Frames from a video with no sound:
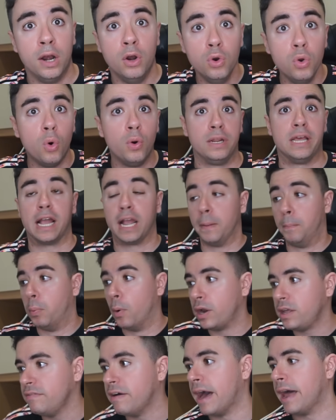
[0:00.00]
L'unica che può
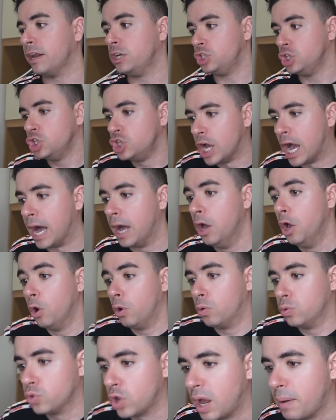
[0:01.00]
arrivarci già
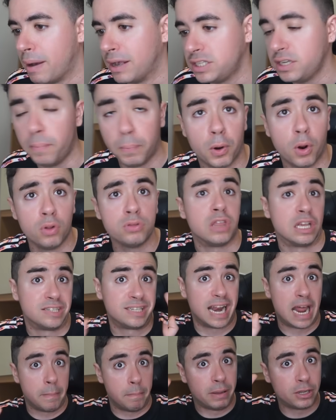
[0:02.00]
con una base pronta
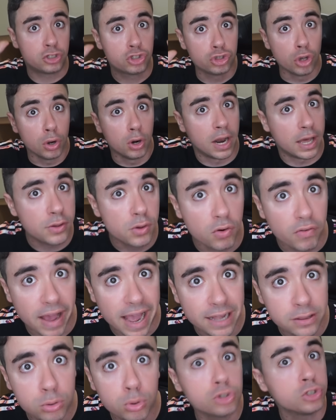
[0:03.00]
sarebbe solo la
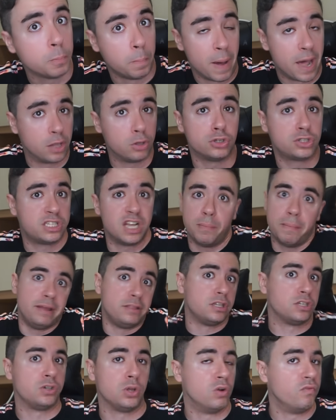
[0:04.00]
Juventus,
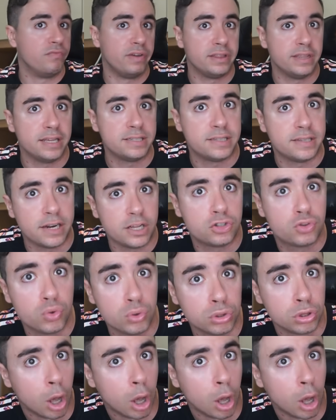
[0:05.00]
paradossalmente se non vendesse nessun